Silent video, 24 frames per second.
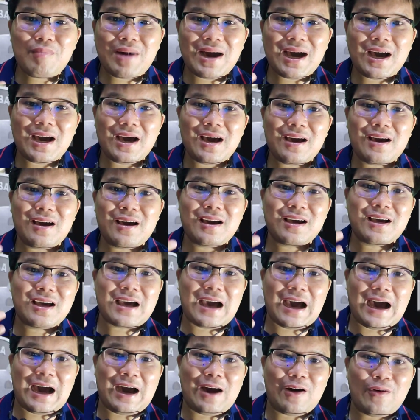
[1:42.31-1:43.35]
มา
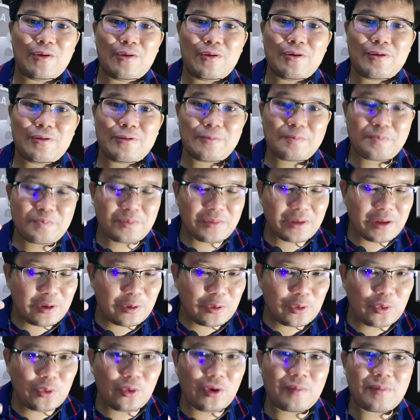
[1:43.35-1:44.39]
กาว
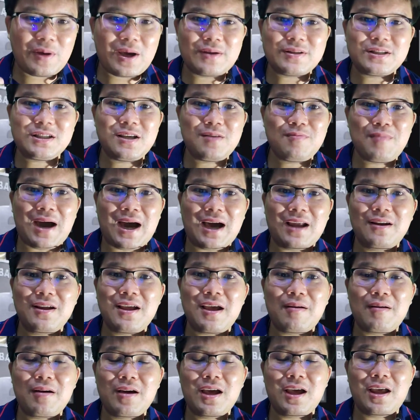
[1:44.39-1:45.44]
ร่วมกับชิบะ
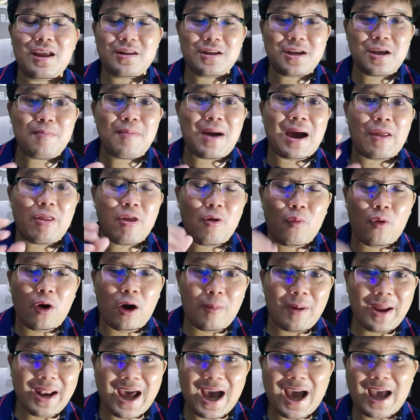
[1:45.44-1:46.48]
เรียบไอชิบะสวอ
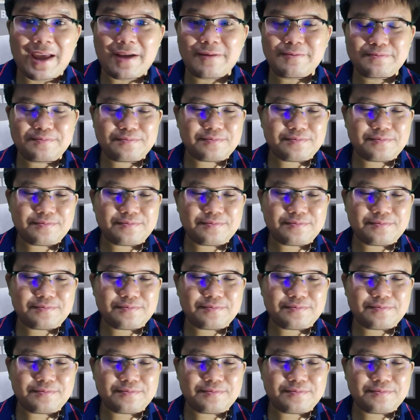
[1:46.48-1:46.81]
ปไม่ได้